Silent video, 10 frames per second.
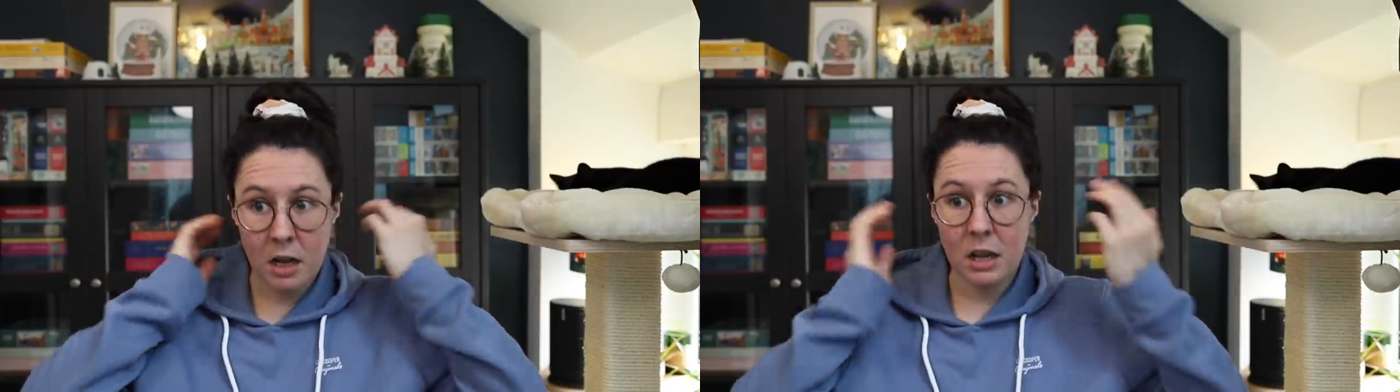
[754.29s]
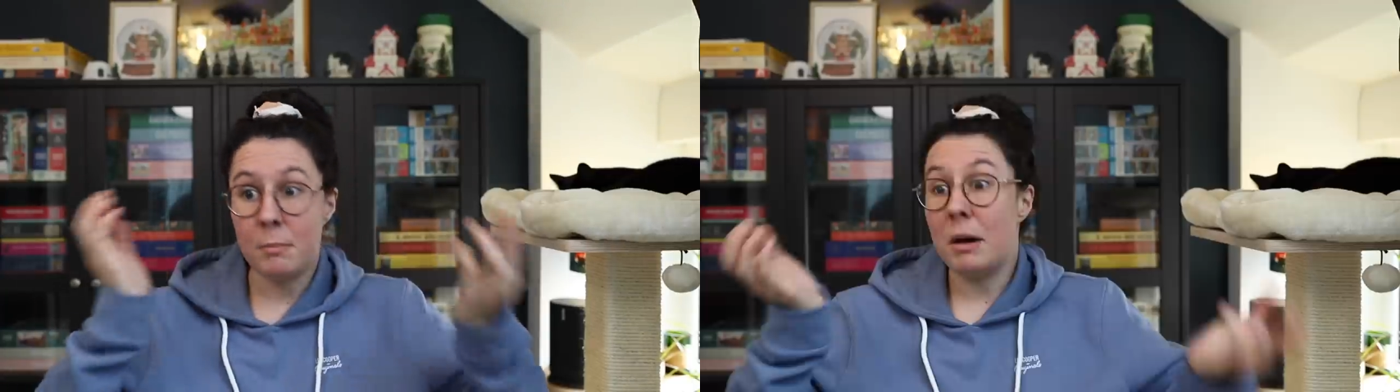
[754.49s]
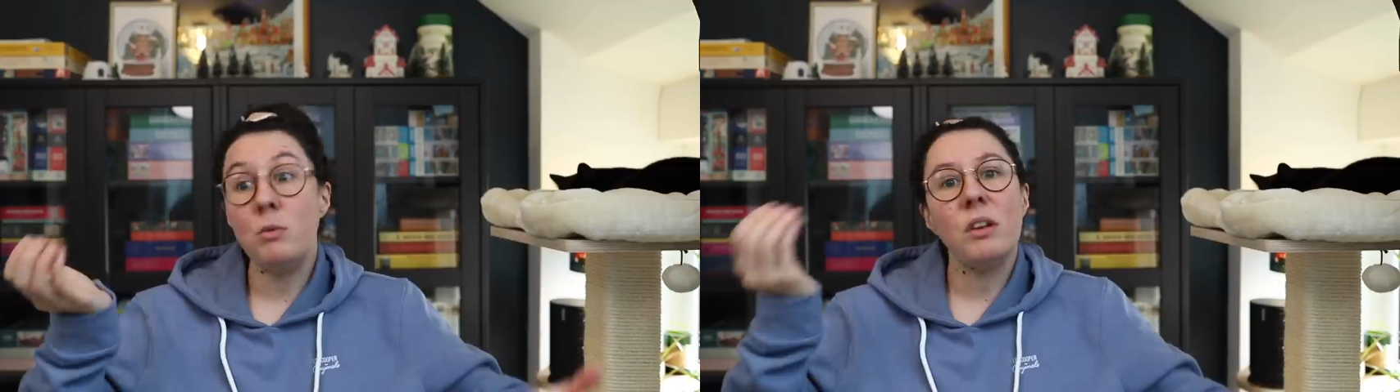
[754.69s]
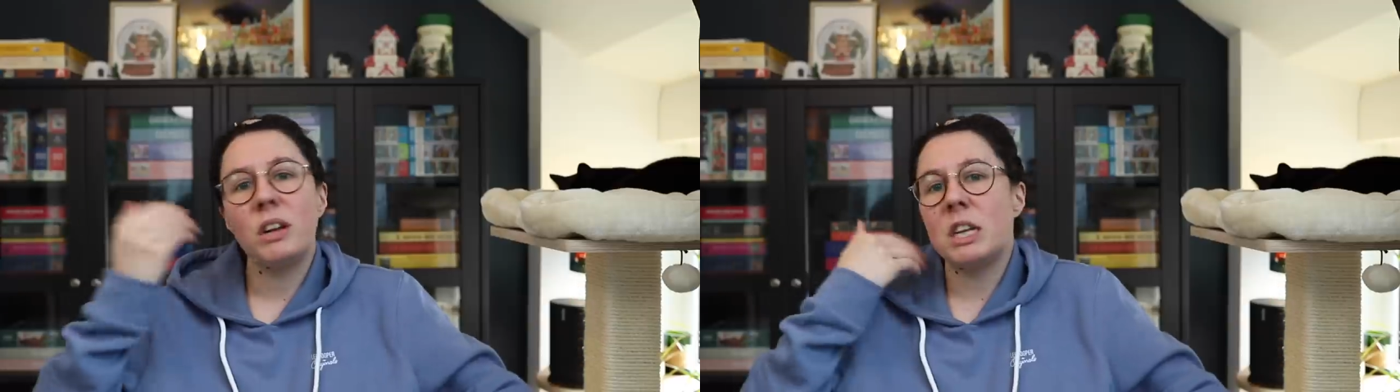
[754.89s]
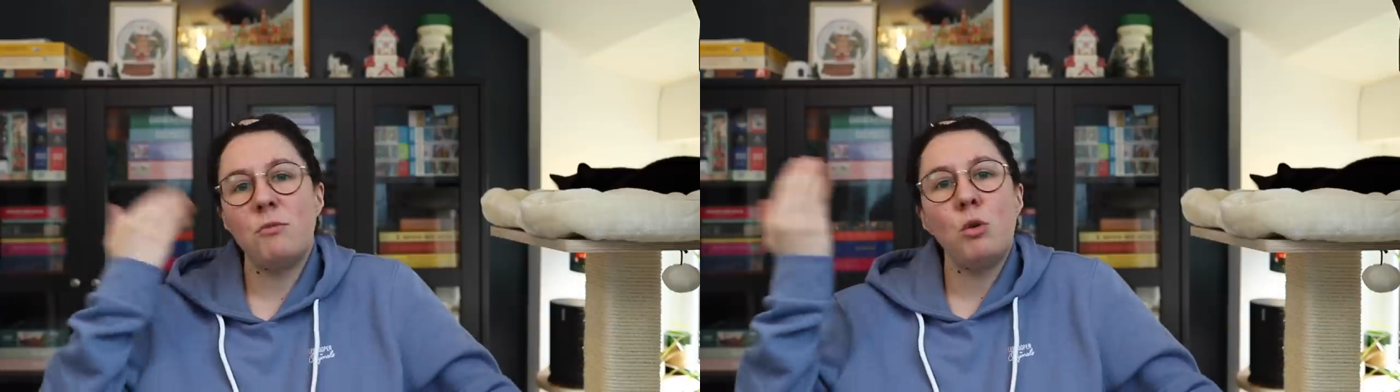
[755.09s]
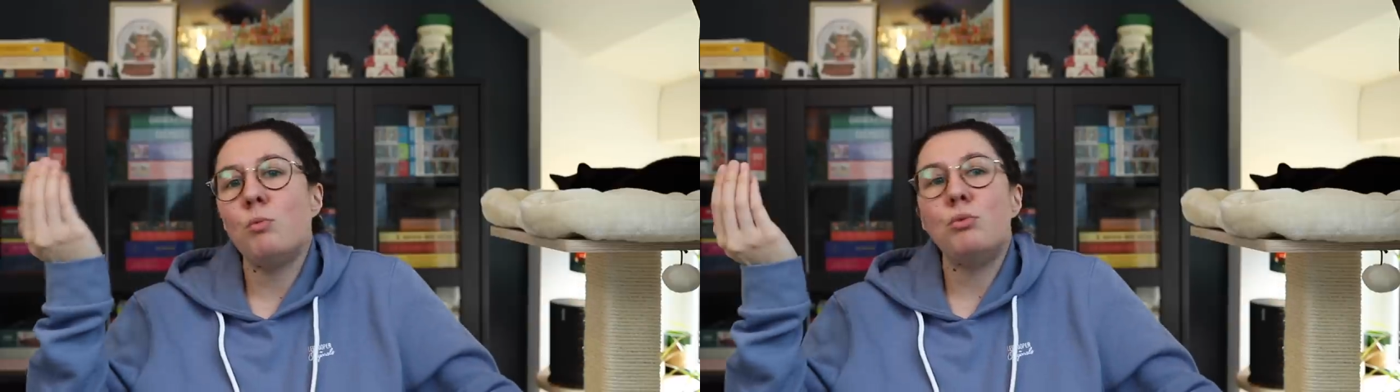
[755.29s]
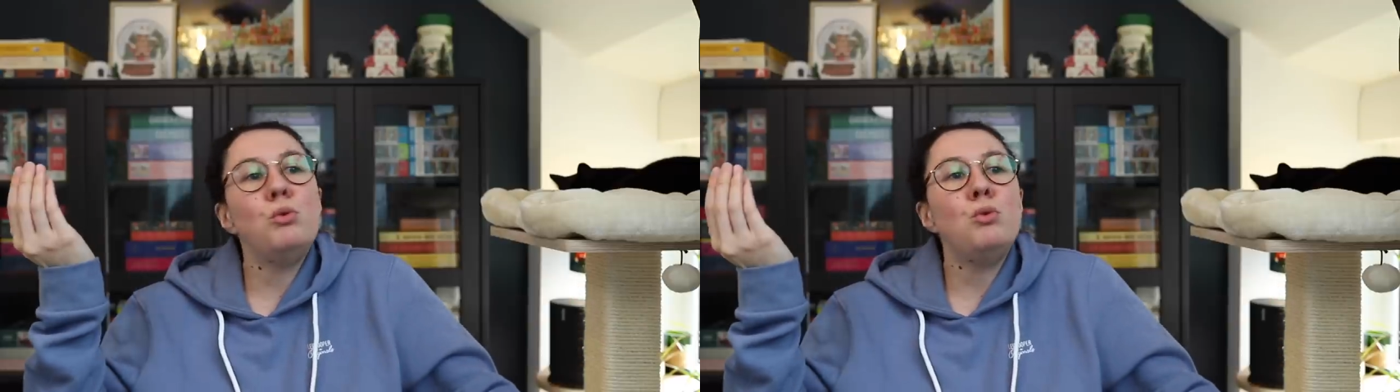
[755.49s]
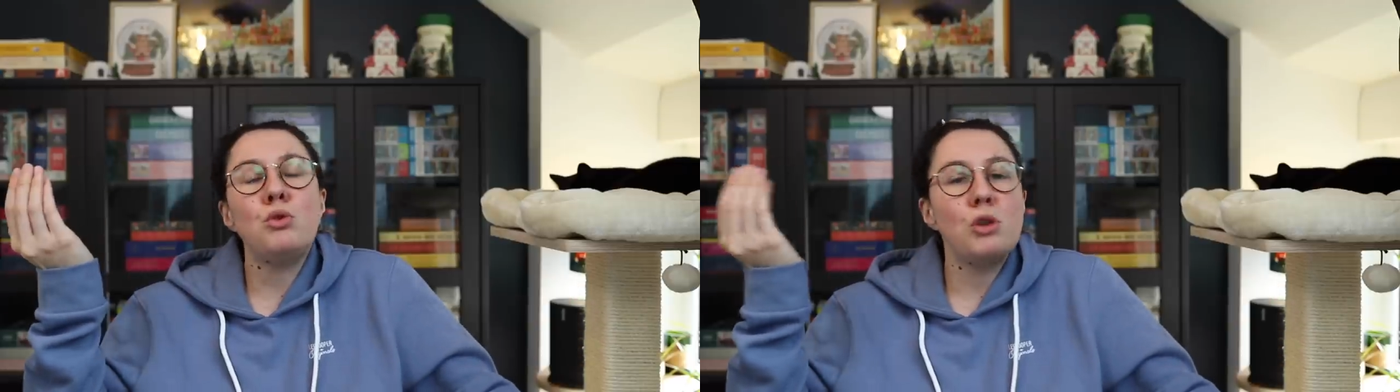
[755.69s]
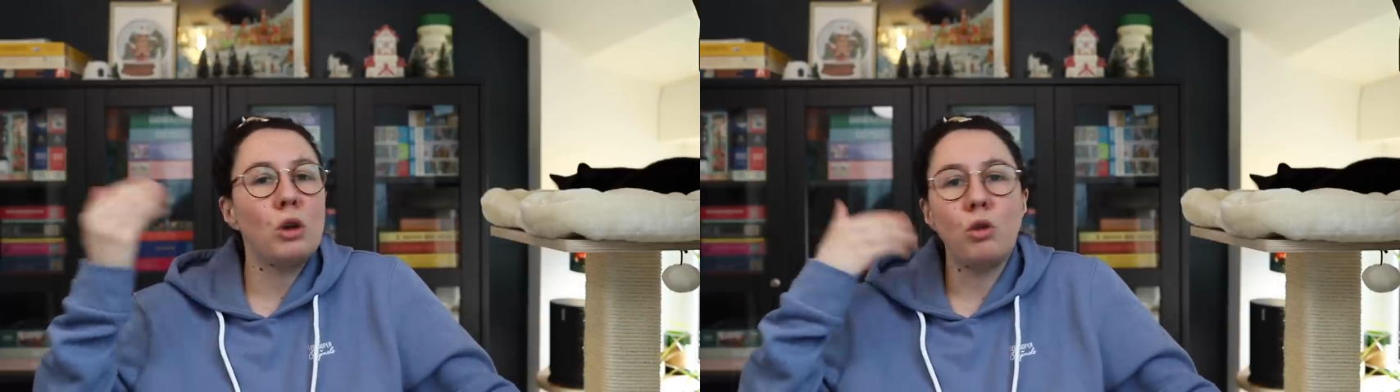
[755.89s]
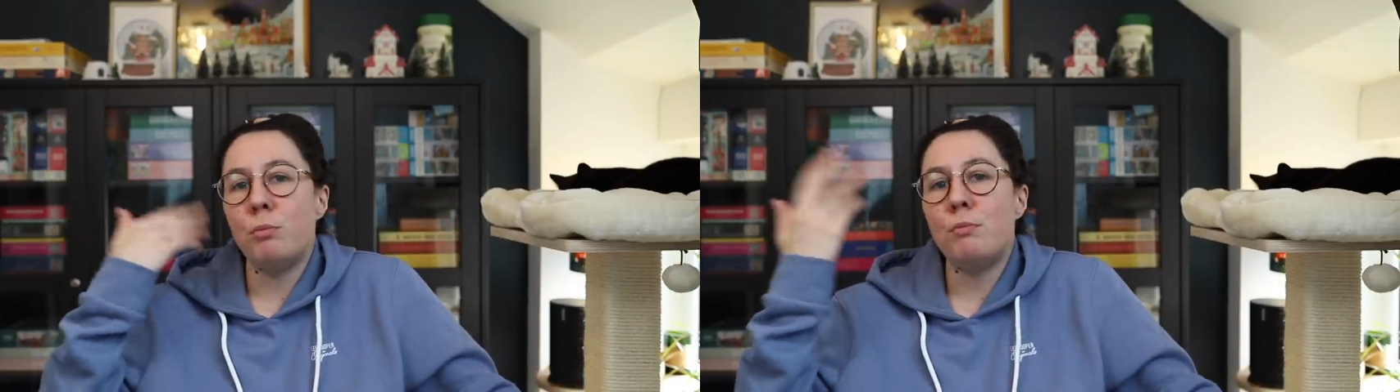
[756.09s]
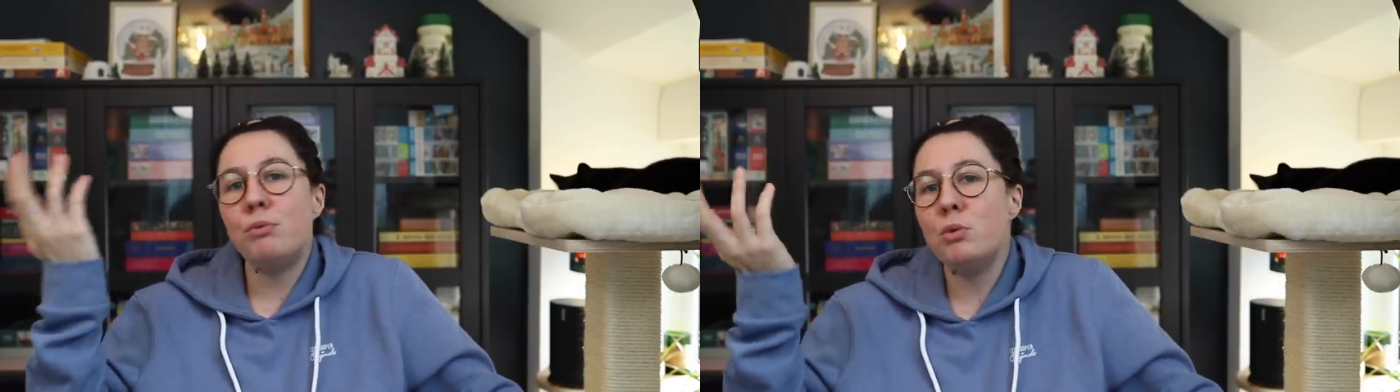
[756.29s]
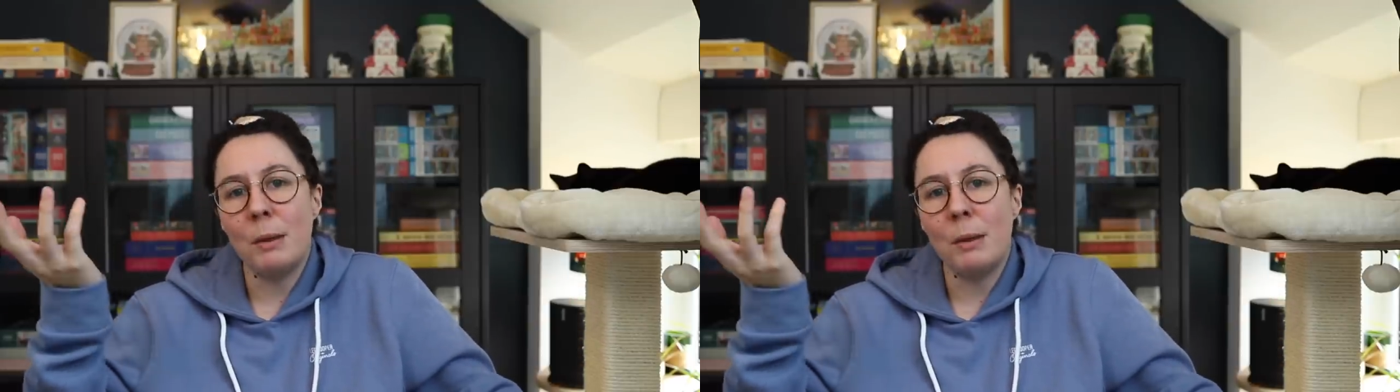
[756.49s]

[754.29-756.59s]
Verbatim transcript: et bah oui effectivement au bout de deux heures t'en peux plus,